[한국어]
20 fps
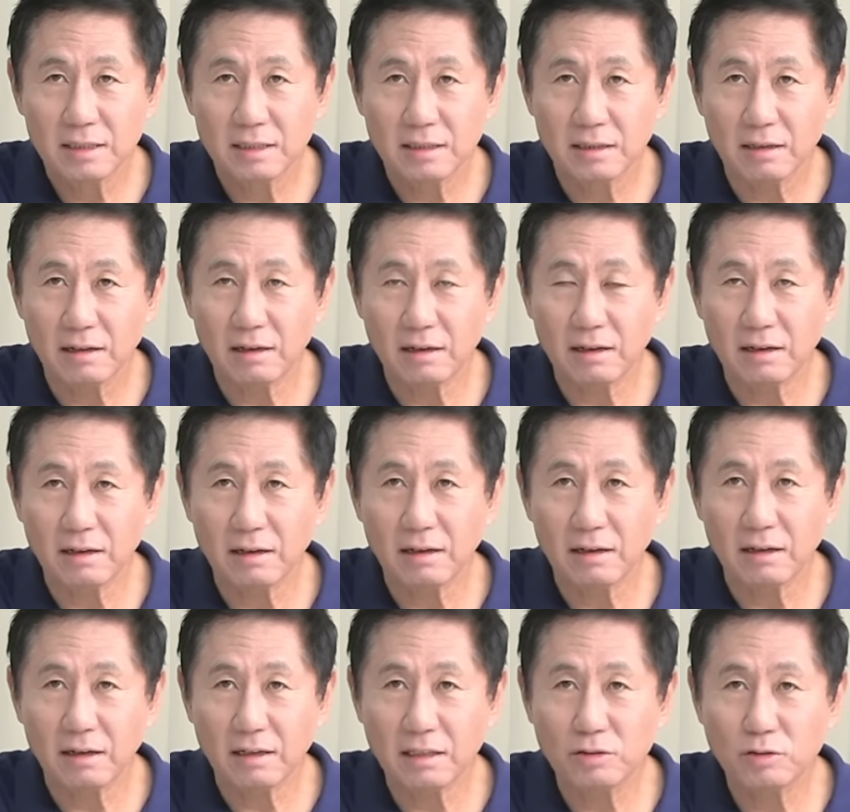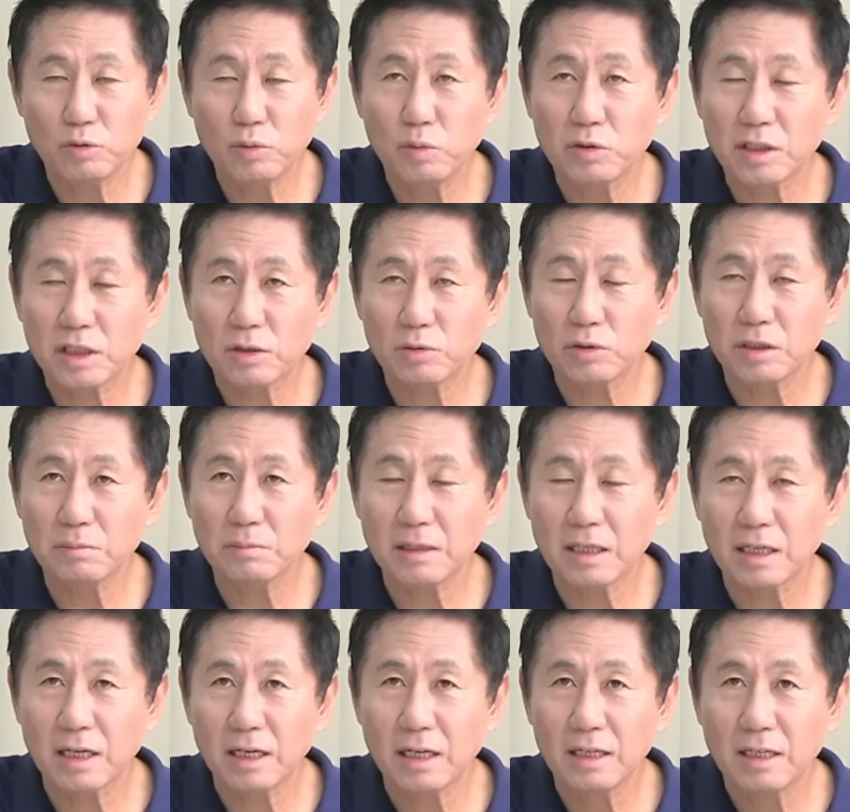어, 이 후보자
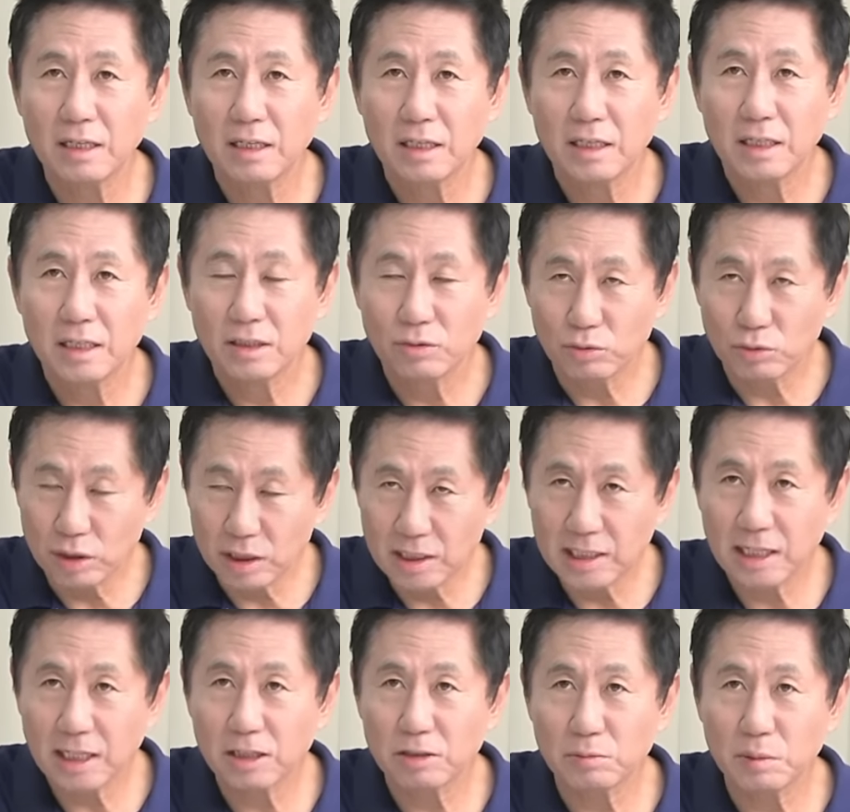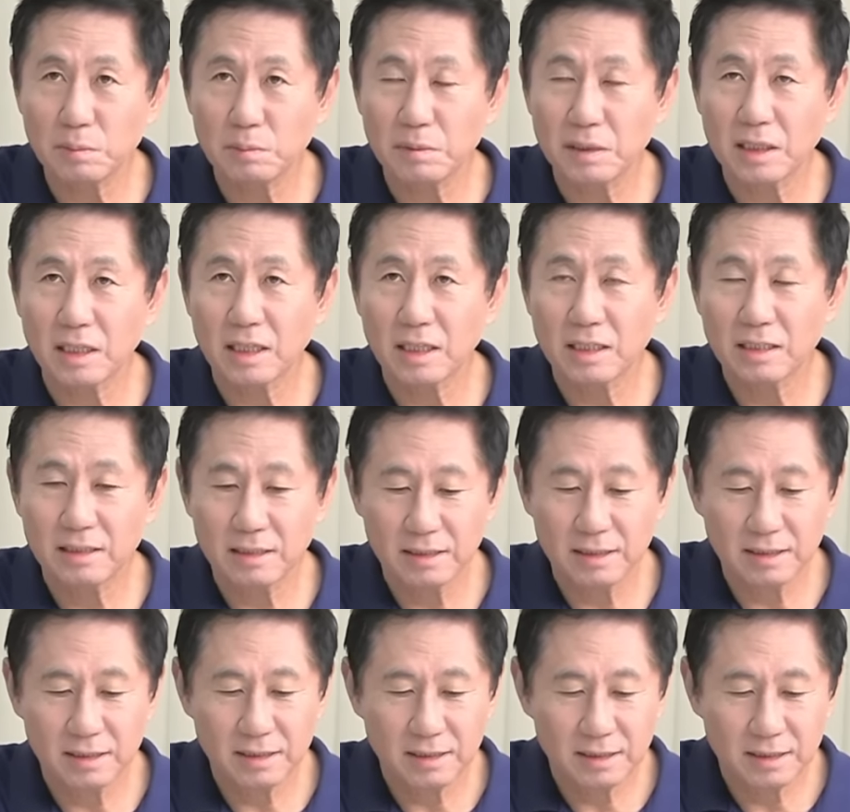돈입니까? 우리 세금입니다.
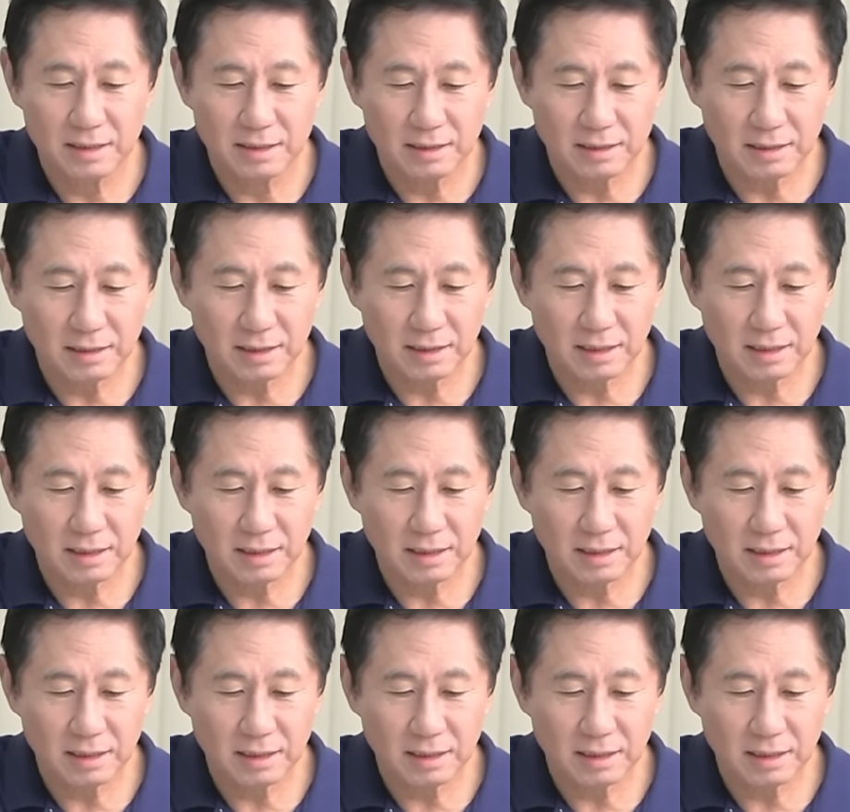아.